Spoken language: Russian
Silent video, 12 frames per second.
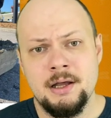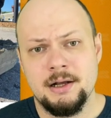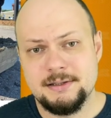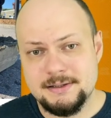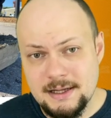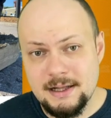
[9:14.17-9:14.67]

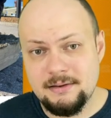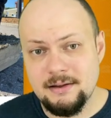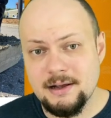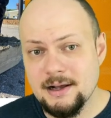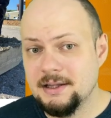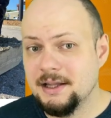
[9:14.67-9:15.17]
кстати,
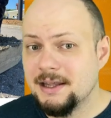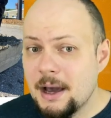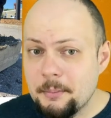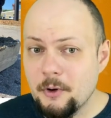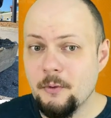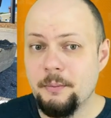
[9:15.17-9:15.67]
когда я
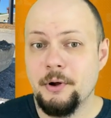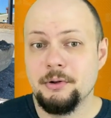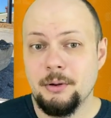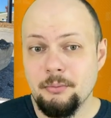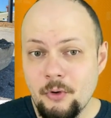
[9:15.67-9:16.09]
покупаю там